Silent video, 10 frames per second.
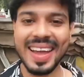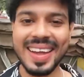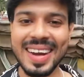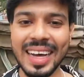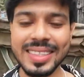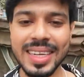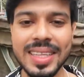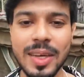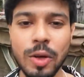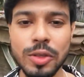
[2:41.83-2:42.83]
এই রাস্তাটা
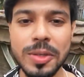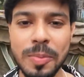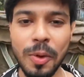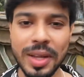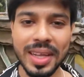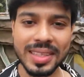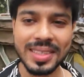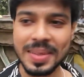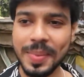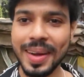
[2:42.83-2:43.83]
দিয়ে কতদিন পরে
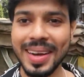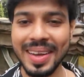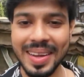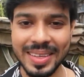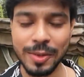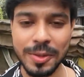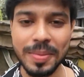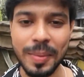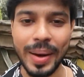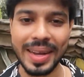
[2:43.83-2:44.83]
যাচ্ছি মানে যতদিন
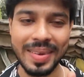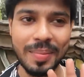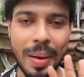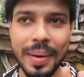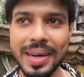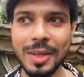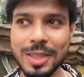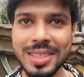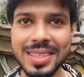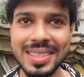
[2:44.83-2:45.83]
মানে ব্যাপারটা
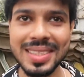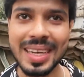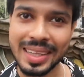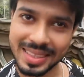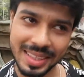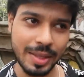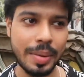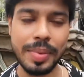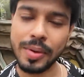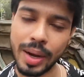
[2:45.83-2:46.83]
হচ্ছে যে যাচ্ছি
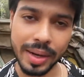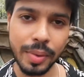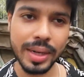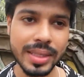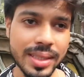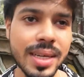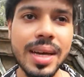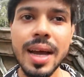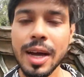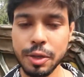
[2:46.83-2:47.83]
এমনিও আগেও গেছি
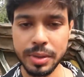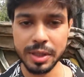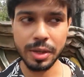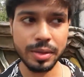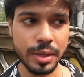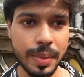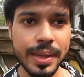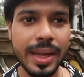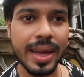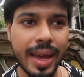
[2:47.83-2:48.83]
শুটিং যখন সেটাবার
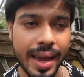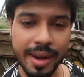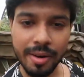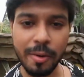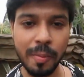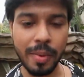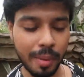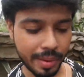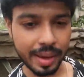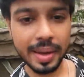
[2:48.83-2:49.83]

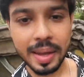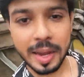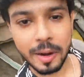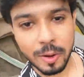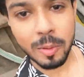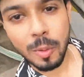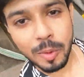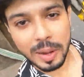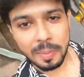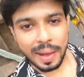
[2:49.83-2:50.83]
এইরকমভাবে এরকম
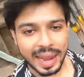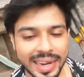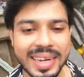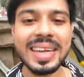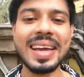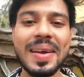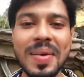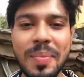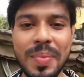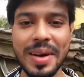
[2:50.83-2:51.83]
ওপরে ব্যাগ নিয়ে
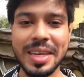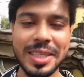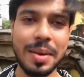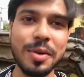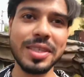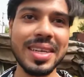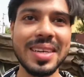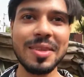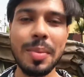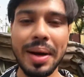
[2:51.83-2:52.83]
রিক্সায় বসে
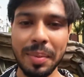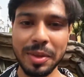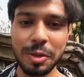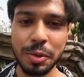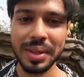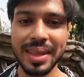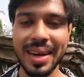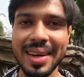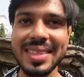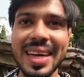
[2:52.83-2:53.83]
এটা তো আমার একমাত্র শুটিং
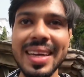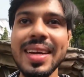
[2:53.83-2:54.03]
থাকলেই যাই